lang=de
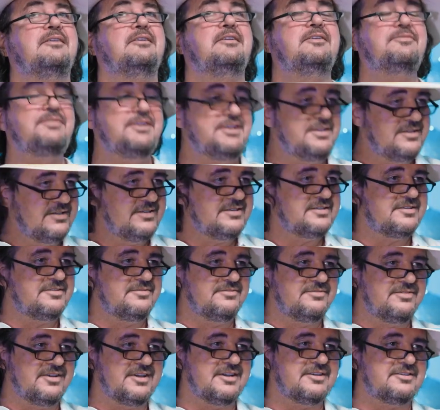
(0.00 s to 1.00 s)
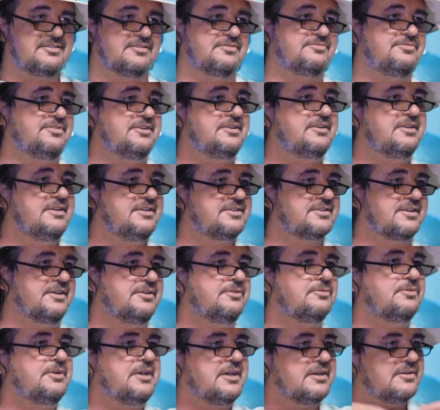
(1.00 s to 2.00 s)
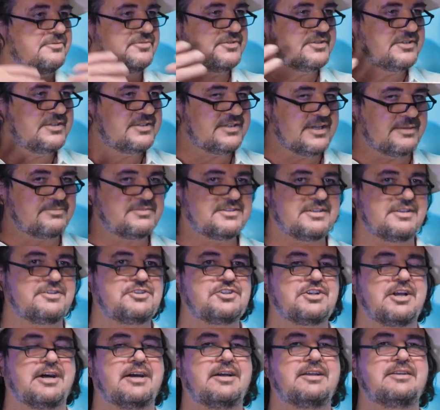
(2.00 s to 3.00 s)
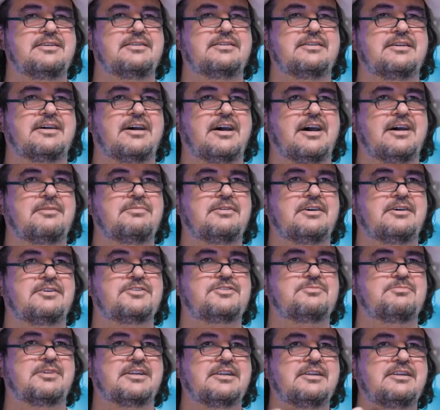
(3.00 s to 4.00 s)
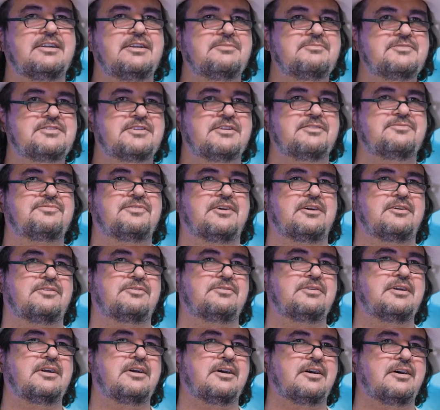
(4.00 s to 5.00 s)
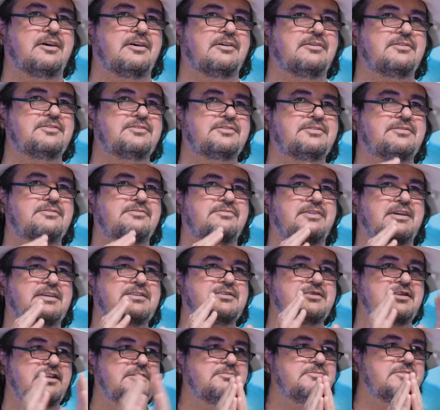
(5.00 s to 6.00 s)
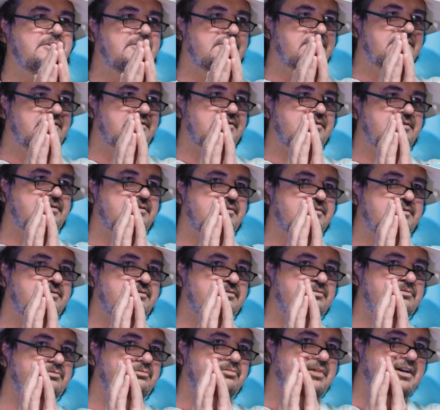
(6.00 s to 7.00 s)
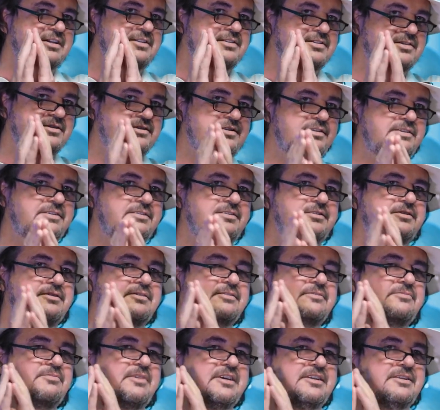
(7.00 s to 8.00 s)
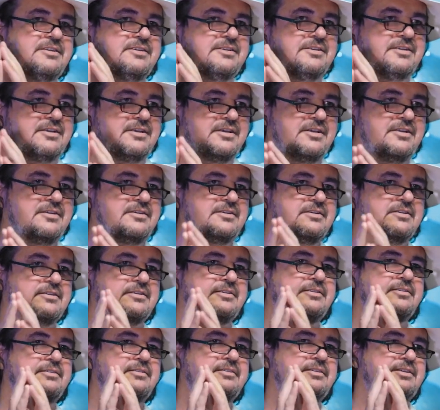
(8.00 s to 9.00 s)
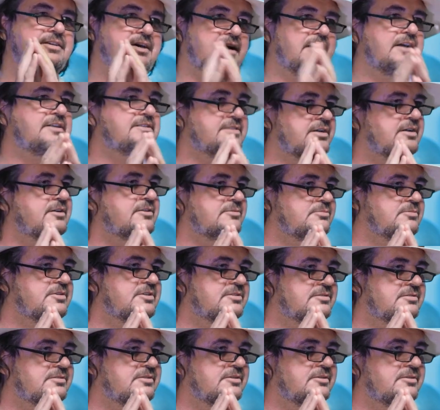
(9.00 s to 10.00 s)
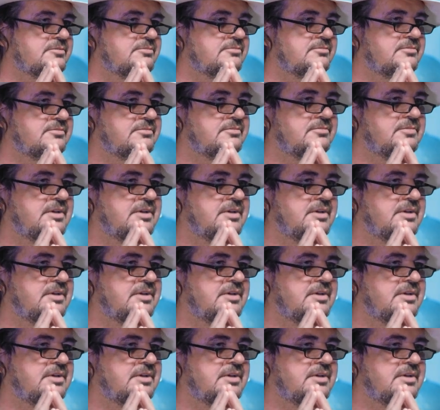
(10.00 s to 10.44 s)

Die wichtigsten Werte, finde ich, kann jeder für sich selbst entscheiden, aber aus meiner Lebenserfahrung heraus war es immer mein Ziel, meinen Kindern drei Sachen mitzugeben.